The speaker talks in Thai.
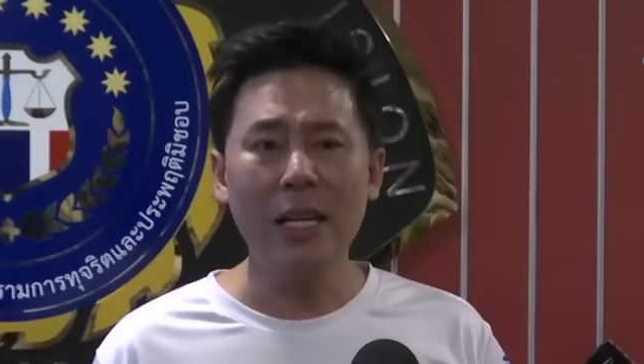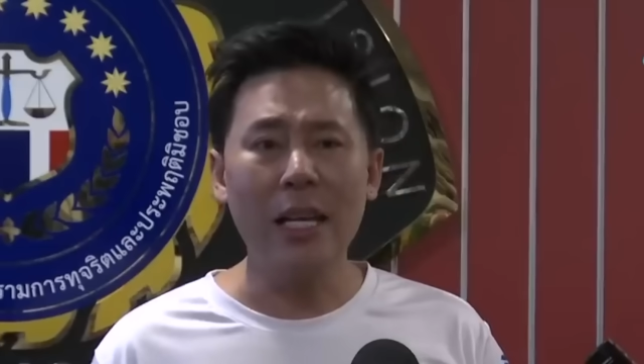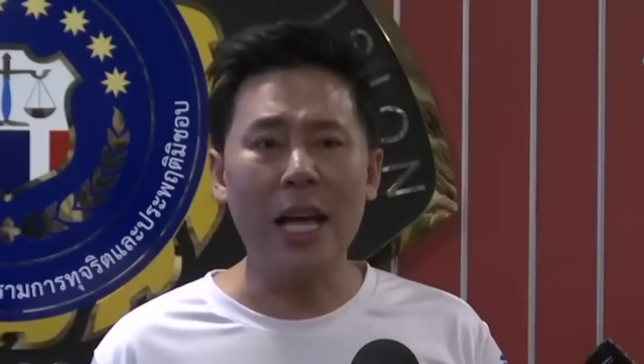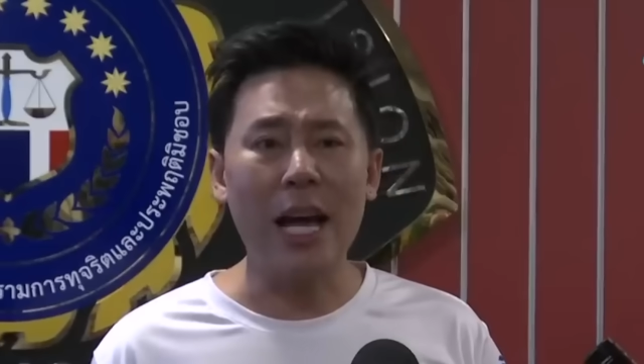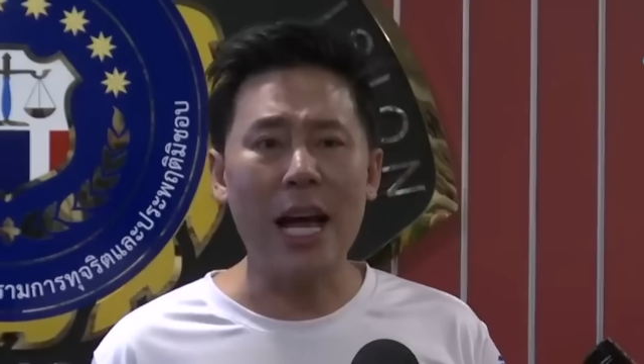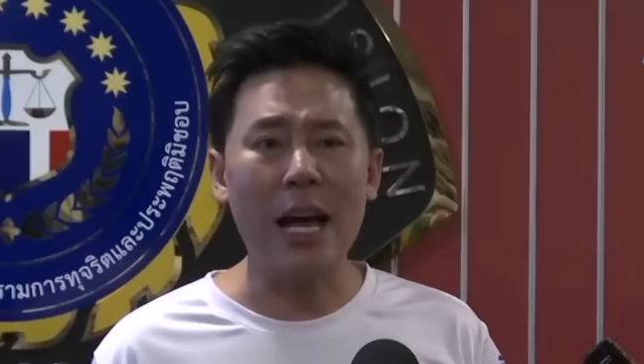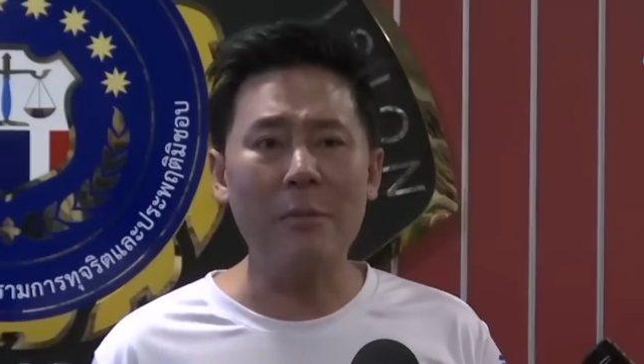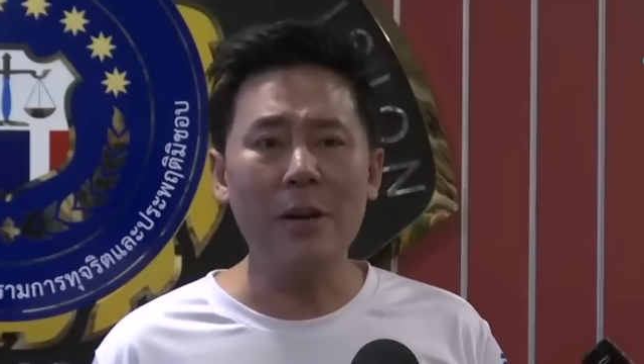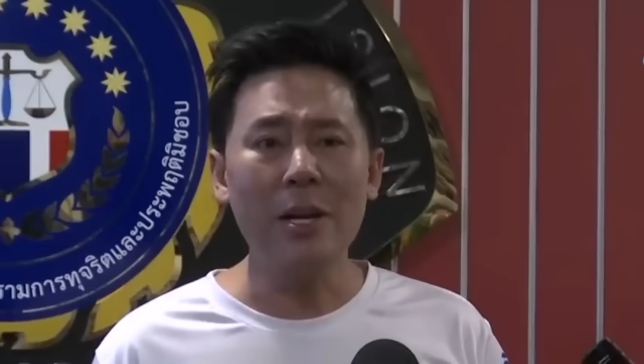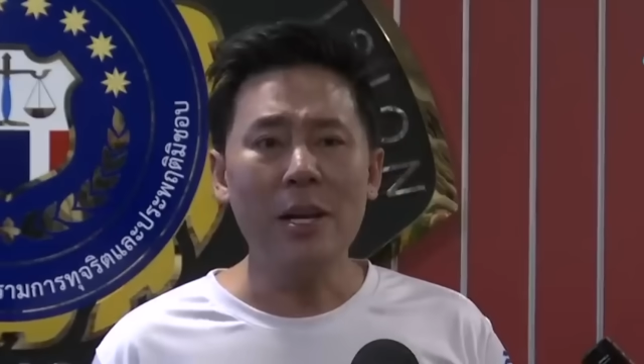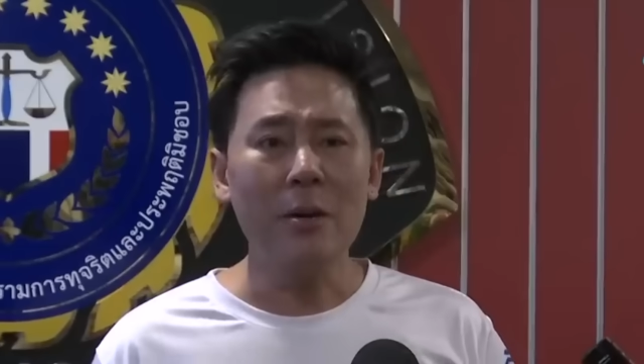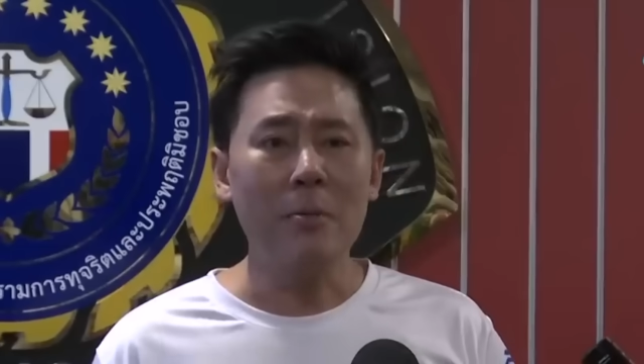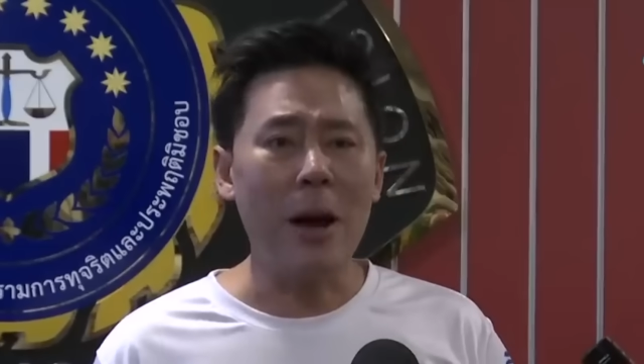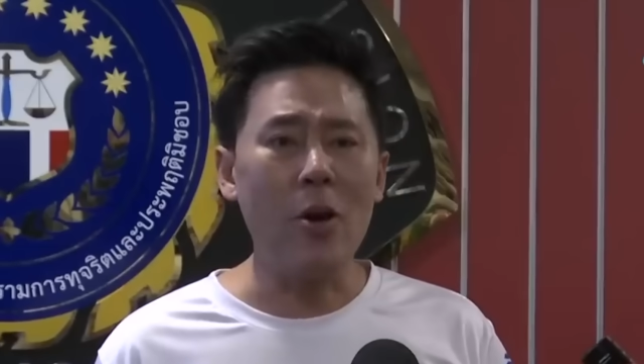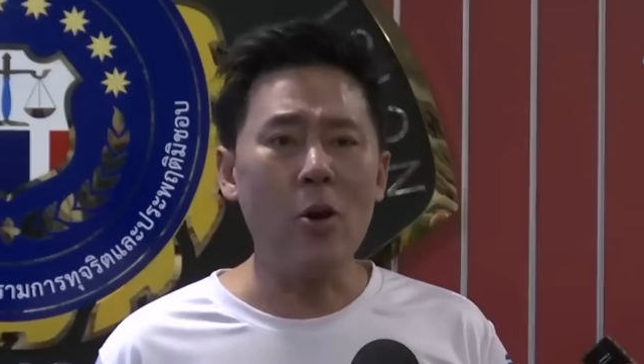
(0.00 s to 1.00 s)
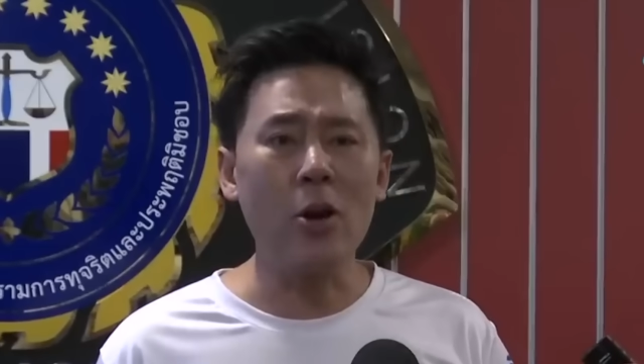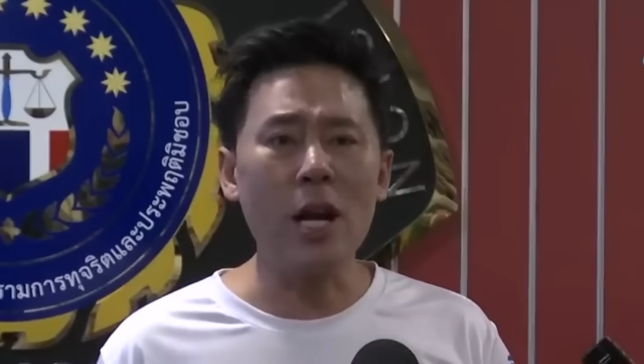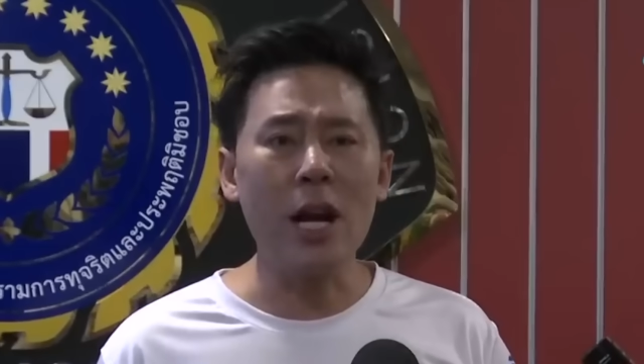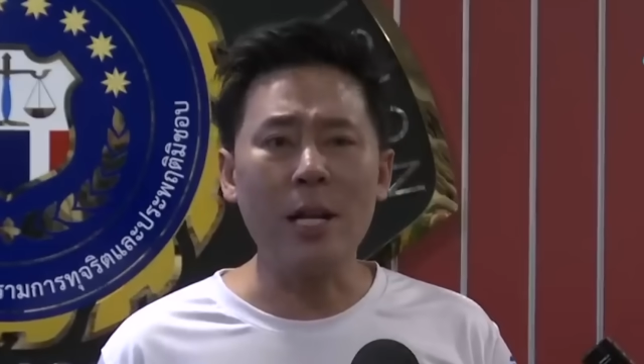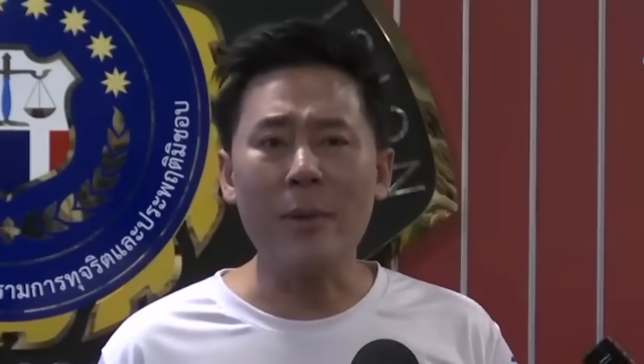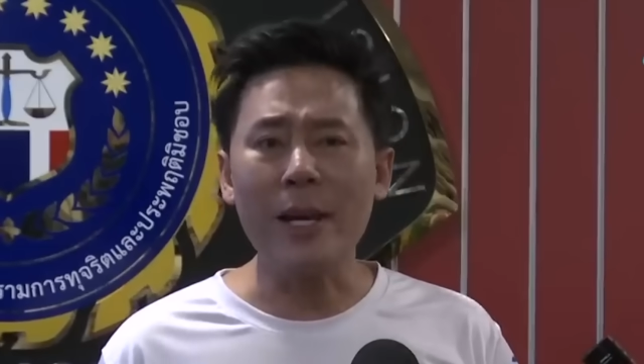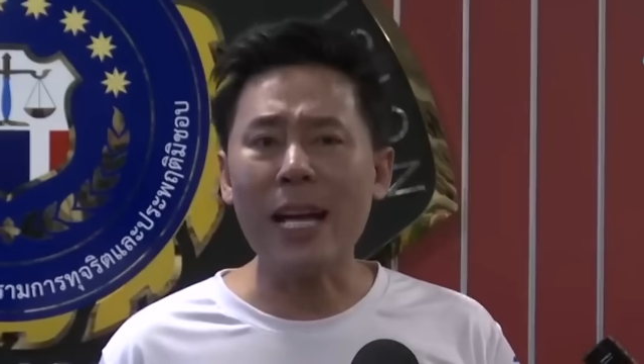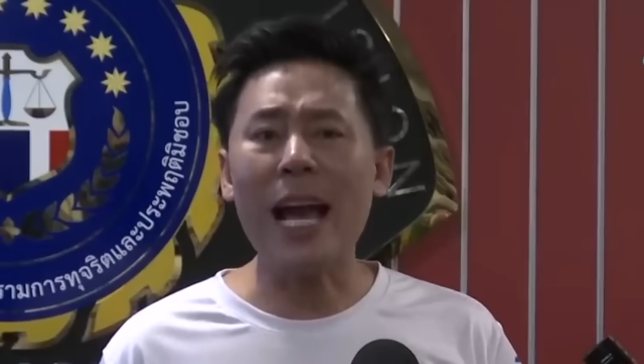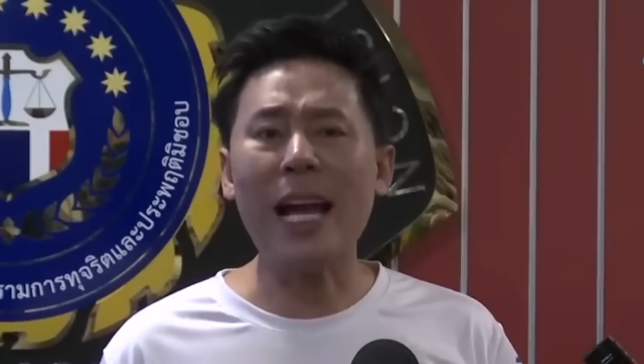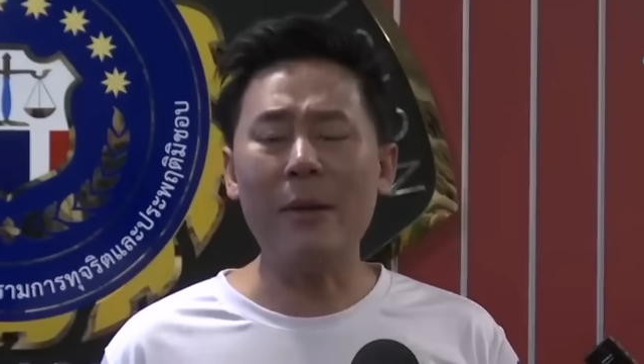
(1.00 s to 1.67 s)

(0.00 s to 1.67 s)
นะครับบางคนก็อาจไม่กล้า